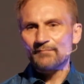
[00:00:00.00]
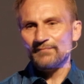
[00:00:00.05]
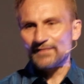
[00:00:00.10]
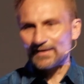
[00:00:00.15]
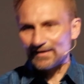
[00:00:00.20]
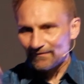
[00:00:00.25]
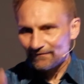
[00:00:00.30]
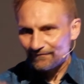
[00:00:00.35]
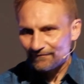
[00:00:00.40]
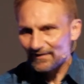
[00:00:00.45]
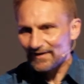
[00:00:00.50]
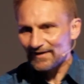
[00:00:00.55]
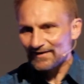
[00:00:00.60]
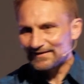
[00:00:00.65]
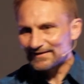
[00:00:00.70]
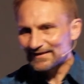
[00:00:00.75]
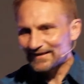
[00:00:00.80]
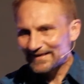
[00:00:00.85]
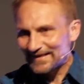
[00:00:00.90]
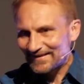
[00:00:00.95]
mais à la fin,
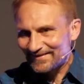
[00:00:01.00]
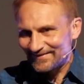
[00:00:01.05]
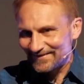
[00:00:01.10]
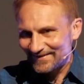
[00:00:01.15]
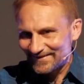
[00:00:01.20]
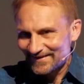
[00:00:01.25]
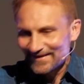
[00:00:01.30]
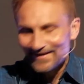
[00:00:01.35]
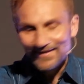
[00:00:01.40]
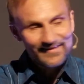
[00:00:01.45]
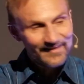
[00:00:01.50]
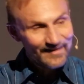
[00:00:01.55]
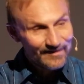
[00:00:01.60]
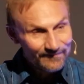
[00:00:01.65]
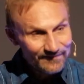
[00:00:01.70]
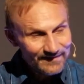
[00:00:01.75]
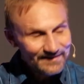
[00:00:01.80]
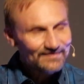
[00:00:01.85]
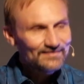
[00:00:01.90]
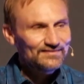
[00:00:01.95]
il a laissé sa
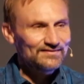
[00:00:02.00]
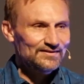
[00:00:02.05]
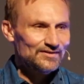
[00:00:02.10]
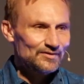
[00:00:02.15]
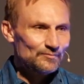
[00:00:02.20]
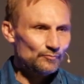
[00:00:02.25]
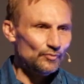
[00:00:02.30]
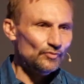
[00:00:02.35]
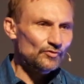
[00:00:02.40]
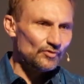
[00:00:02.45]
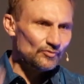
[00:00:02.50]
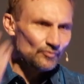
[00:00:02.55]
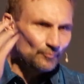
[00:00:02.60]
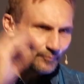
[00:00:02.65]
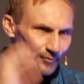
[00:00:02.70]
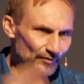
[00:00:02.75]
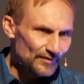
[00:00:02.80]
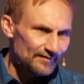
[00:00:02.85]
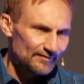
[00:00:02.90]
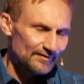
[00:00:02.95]
vie pour que nous
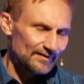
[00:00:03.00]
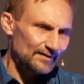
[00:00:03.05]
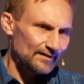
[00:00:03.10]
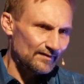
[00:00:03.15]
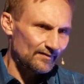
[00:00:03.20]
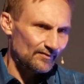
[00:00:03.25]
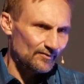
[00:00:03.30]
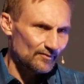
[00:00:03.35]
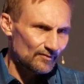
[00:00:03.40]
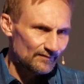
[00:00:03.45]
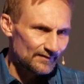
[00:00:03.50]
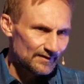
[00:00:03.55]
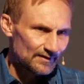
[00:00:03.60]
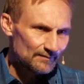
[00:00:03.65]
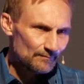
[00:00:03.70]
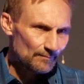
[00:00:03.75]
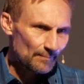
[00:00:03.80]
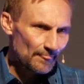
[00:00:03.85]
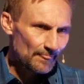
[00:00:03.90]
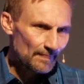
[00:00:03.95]
puissions être sauvés.
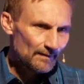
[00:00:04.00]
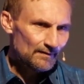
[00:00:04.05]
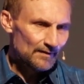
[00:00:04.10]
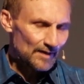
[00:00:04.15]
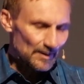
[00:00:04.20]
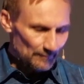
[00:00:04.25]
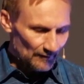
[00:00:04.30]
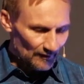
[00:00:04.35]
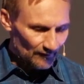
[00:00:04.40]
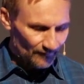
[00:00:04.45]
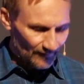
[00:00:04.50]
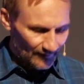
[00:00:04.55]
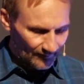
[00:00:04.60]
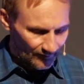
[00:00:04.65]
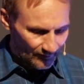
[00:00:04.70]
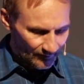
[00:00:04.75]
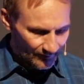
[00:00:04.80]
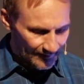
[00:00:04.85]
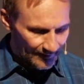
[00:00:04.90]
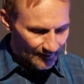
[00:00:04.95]
Et parfois,
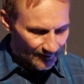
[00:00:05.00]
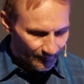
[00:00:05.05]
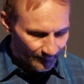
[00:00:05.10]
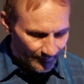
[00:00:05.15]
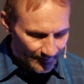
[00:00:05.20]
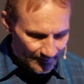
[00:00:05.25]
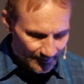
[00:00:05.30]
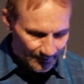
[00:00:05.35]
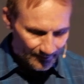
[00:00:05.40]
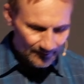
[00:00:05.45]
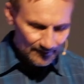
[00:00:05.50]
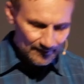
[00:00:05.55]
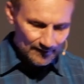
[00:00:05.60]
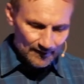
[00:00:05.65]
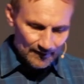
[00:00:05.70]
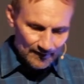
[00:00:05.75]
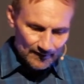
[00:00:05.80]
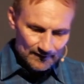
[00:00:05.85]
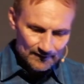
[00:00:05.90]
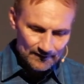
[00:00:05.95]
celui qui est envoyé
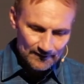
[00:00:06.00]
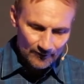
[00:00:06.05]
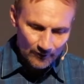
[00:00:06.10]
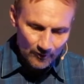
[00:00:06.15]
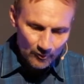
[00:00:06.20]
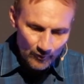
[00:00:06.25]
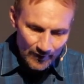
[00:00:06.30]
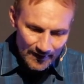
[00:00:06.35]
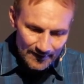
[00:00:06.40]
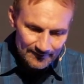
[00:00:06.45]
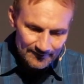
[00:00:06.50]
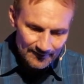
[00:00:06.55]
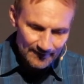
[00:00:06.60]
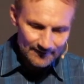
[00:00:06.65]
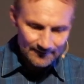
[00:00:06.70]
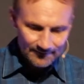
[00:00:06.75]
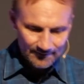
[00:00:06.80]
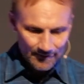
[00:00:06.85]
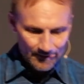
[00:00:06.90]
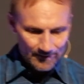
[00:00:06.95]
euh, au
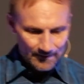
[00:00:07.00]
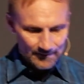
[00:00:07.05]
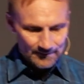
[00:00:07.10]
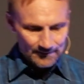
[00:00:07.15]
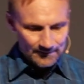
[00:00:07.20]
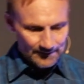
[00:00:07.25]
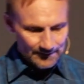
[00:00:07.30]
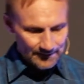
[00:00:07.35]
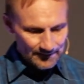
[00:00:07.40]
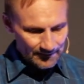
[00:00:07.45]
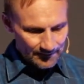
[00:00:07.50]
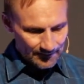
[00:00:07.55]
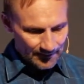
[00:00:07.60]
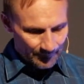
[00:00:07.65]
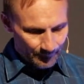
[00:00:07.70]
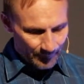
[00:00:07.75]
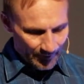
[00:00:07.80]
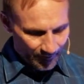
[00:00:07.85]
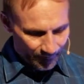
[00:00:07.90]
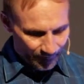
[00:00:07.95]
lointain, il
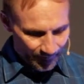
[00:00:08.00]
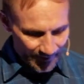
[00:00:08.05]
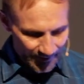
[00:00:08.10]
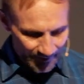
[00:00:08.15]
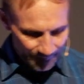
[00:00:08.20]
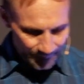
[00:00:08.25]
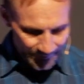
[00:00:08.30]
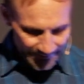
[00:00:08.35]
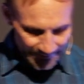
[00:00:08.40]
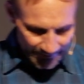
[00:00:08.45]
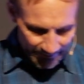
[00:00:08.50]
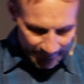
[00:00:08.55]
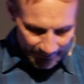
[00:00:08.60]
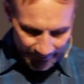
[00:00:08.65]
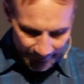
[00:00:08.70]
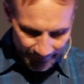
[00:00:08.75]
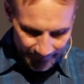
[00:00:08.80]
a parfois un billet à